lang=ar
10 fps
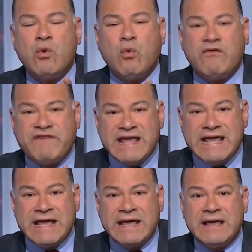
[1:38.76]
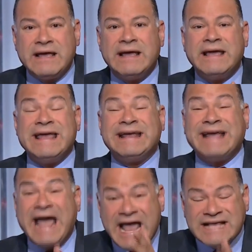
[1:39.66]
وفيه
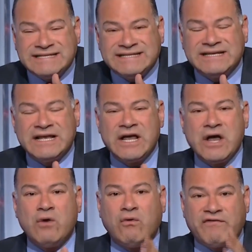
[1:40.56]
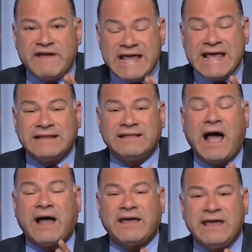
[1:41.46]
انجاز وفيه
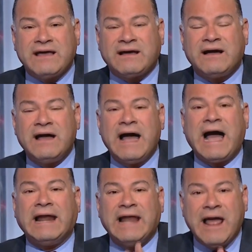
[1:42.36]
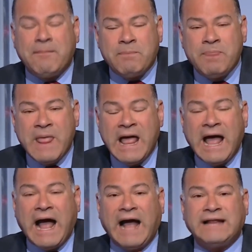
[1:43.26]
تحقيق احلام
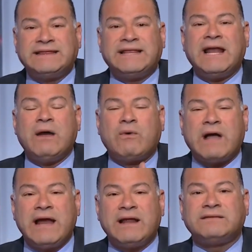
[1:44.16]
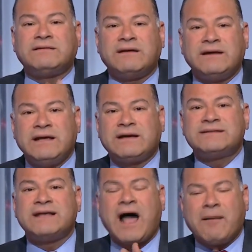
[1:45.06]
حتى لو كان الطريق
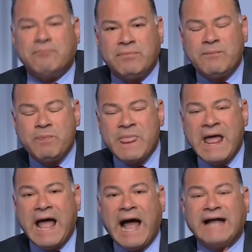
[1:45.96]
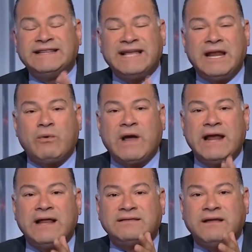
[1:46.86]
صعب حتى لو
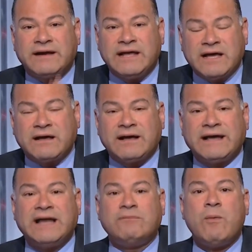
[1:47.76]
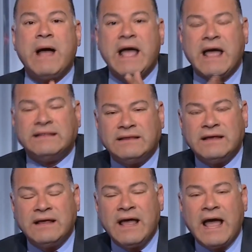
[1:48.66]
كان الطريق غير ممهد
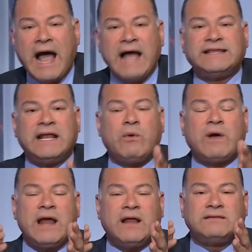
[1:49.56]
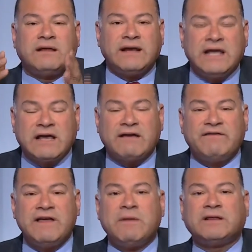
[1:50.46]
حتى لو كان الطريق
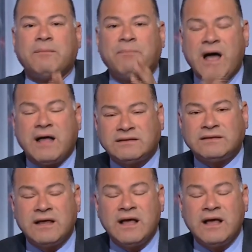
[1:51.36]
في مطبات